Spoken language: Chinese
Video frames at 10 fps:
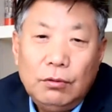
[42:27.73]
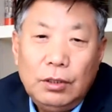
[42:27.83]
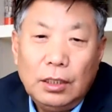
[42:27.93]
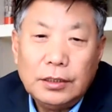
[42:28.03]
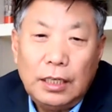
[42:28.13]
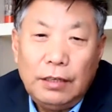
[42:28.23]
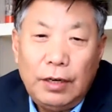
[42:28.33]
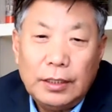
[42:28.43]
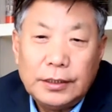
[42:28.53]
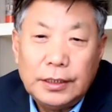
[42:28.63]
我要采
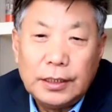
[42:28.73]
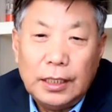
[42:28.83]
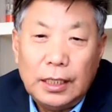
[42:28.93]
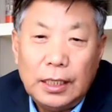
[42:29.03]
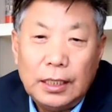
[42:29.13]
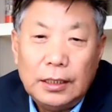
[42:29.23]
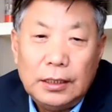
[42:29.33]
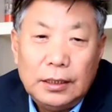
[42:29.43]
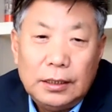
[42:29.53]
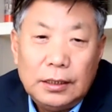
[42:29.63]
访这个，
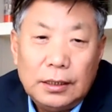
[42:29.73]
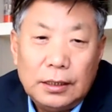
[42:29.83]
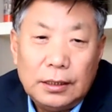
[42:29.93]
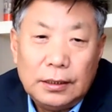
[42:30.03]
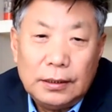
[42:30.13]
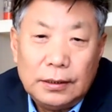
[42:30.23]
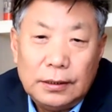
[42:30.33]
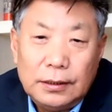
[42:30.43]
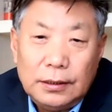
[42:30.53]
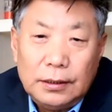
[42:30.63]
呃，
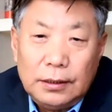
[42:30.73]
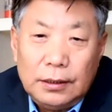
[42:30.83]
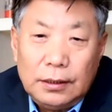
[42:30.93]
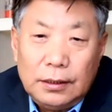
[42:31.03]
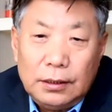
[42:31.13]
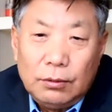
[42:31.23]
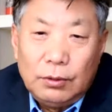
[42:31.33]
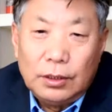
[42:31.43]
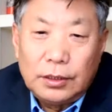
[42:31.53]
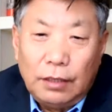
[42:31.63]
我
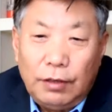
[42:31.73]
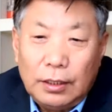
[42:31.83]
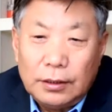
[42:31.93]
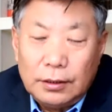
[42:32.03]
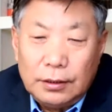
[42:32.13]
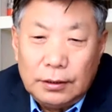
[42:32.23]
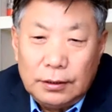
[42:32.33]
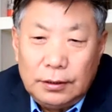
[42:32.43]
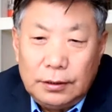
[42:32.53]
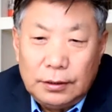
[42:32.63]
要采访
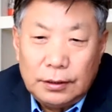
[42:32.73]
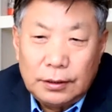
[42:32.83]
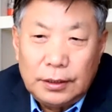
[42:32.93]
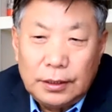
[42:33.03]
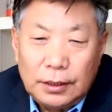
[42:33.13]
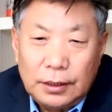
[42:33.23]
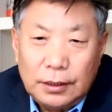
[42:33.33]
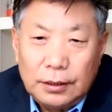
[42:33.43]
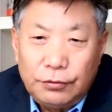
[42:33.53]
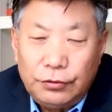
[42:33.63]
这这
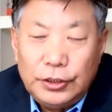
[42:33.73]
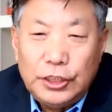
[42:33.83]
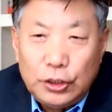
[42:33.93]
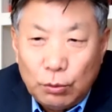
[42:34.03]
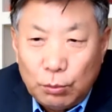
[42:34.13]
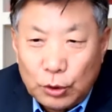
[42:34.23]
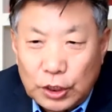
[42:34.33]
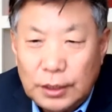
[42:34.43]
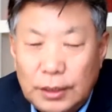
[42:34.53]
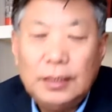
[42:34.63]
个傅西秋牧
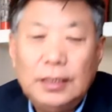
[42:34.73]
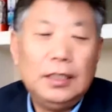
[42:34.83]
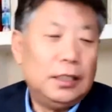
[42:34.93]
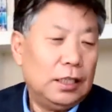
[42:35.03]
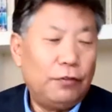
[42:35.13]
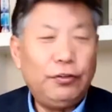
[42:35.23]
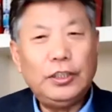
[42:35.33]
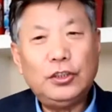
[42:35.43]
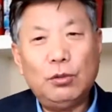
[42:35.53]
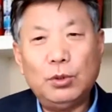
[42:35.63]
师。那傅西
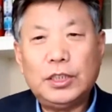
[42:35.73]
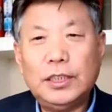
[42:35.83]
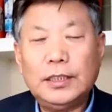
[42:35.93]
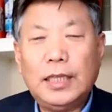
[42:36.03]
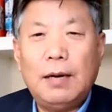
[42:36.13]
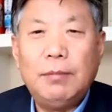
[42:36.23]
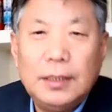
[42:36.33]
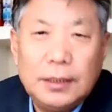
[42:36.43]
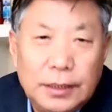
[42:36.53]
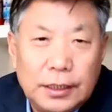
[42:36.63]
秋牧师他
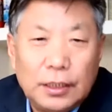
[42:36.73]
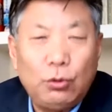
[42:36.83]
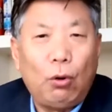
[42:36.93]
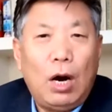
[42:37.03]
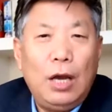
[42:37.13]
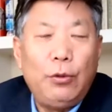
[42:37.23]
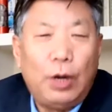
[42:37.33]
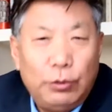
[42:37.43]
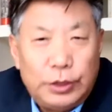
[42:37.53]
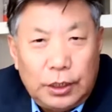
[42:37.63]
们这个对华
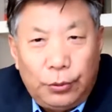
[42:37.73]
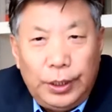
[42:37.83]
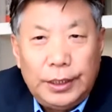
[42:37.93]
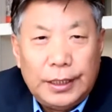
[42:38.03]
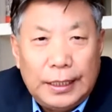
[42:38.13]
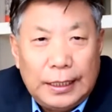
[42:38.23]
援助协会呢，